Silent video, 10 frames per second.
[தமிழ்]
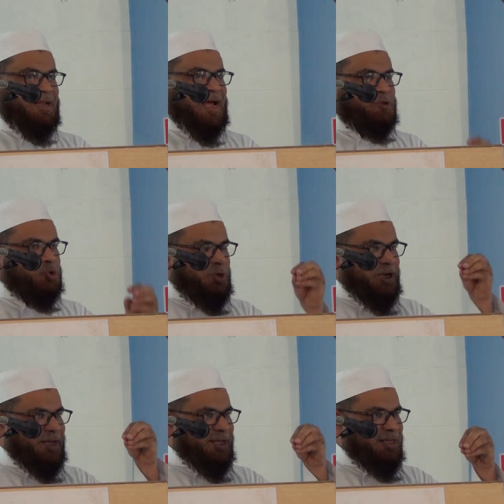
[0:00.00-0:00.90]
நான்
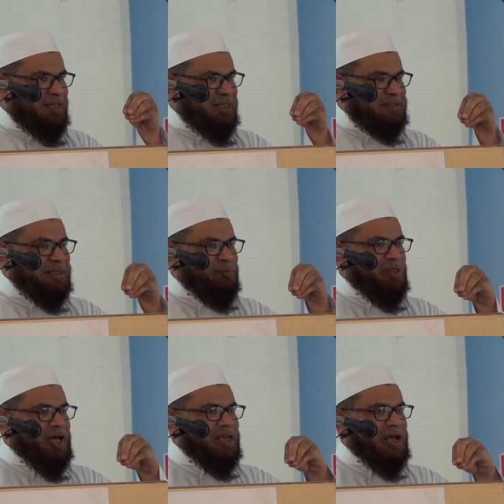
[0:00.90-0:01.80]
சொன்ன இந்த
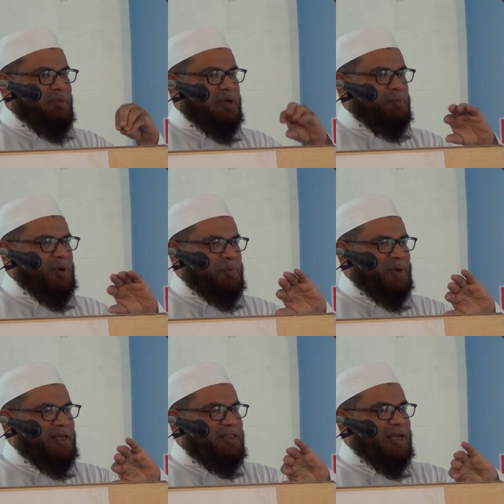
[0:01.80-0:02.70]
சமுதாய அமைப்பு
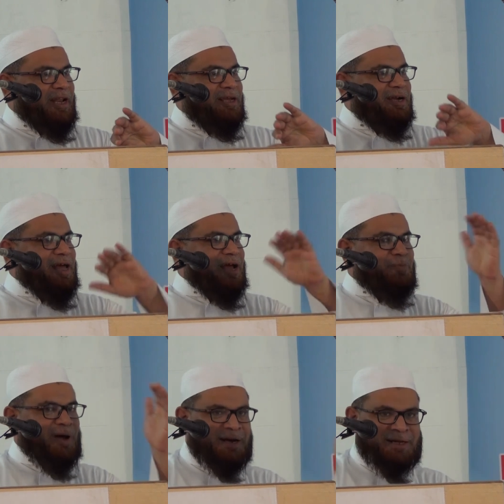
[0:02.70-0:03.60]
அப்படியே தலைகீழாக
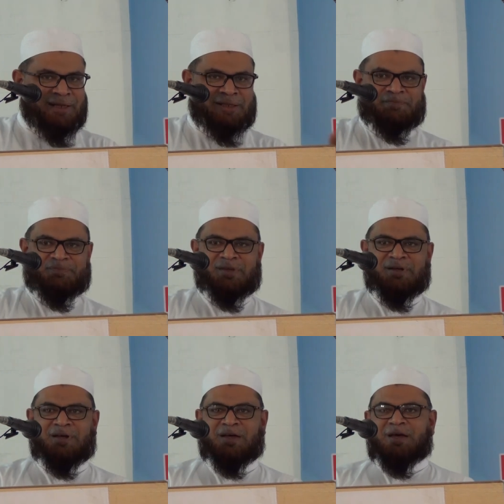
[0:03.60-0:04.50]
மாறுகிறது
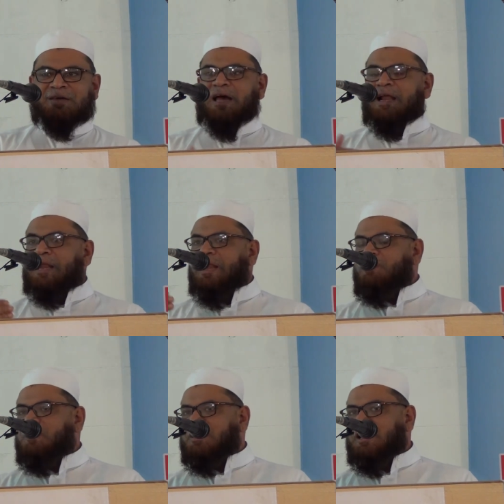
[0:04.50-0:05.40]

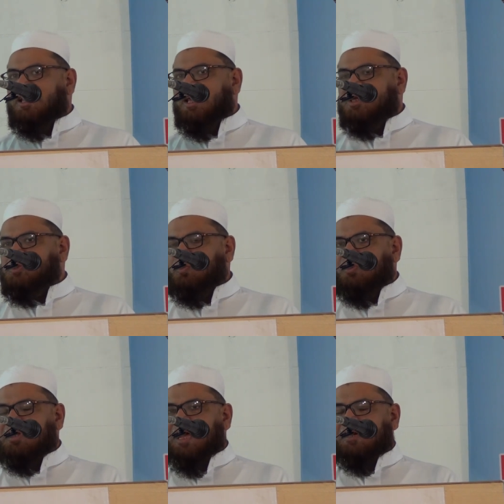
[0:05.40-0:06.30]
யாரெல்லாம் அவர்களை
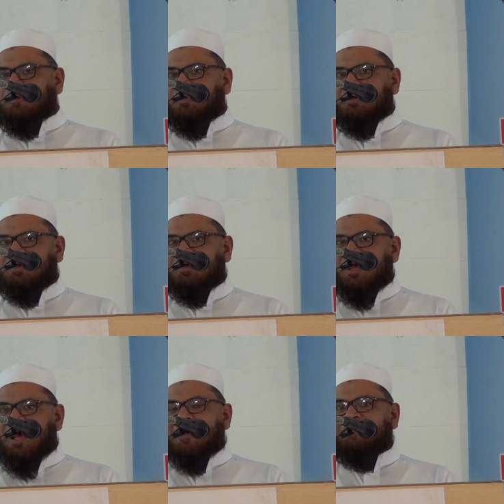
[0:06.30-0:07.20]
ஏற்றுக்கொள்கிறார்களோ
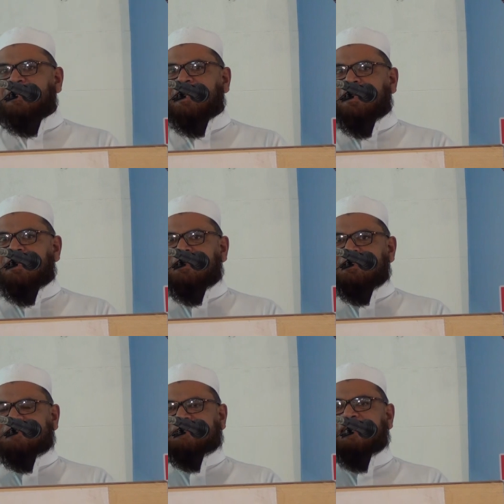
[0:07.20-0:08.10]
அவர்கள்
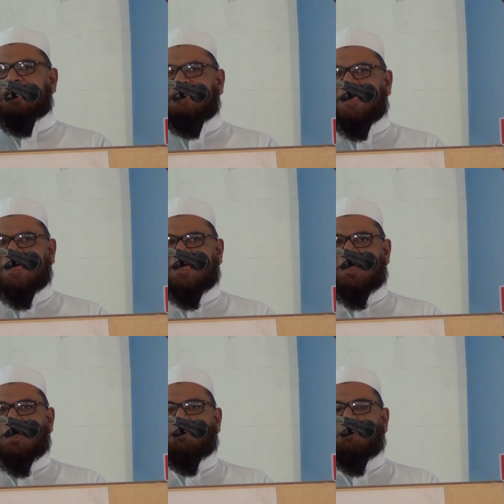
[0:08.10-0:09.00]
சிறந்த
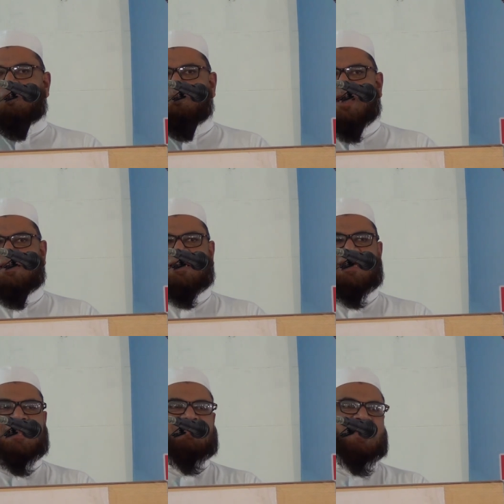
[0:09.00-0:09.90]

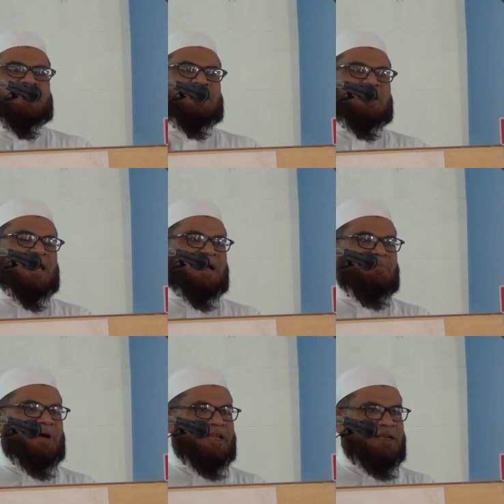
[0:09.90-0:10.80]
முன்மாதிரியான மனிதர்களாக
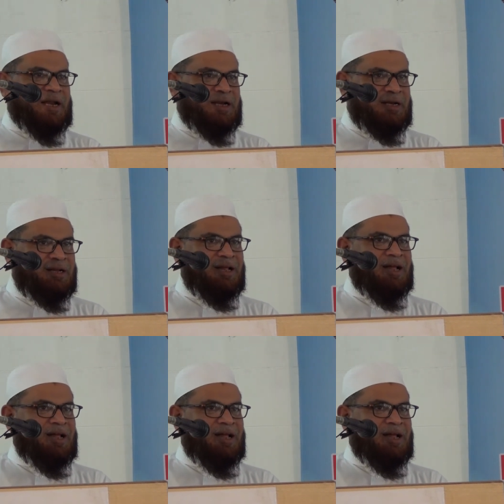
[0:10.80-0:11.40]
மாறினார்கள்